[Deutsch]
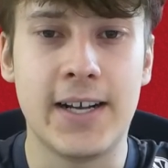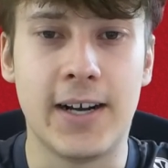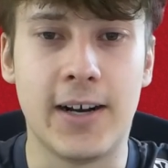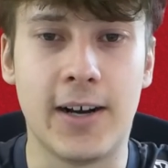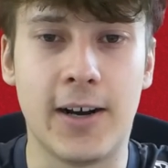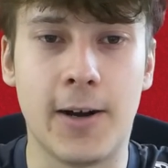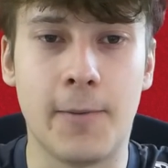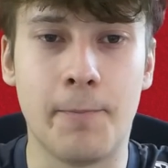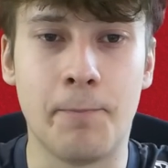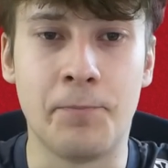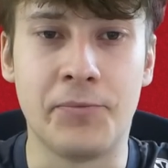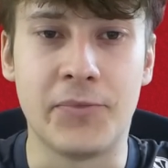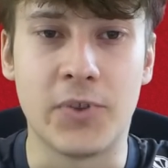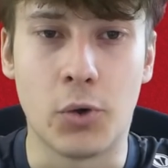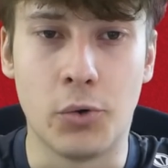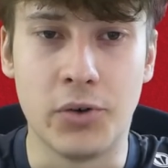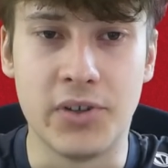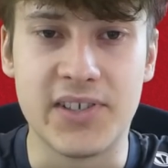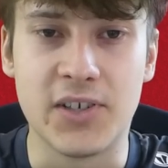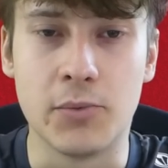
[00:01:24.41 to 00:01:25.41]
Ähm,
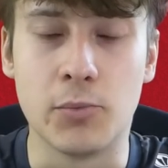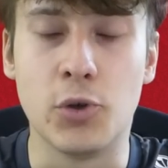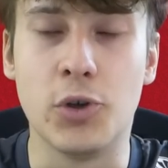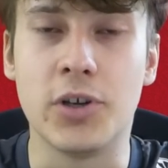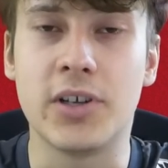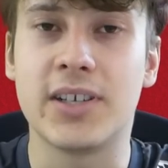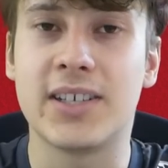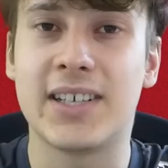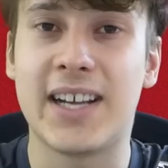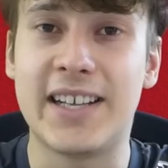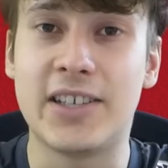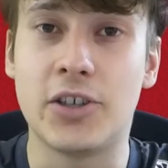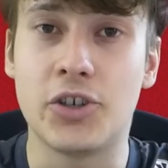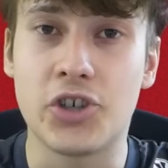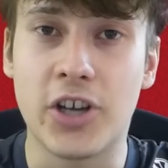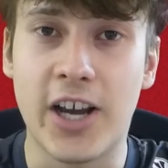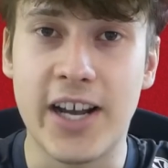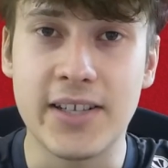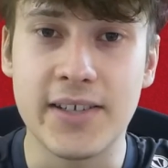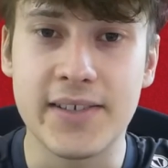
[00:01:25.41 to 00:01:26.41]
und zum Glück kein
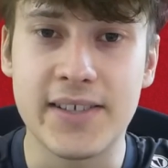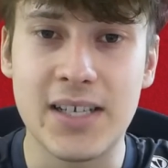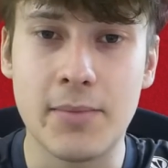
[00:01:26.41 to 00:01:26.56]
entscheidendes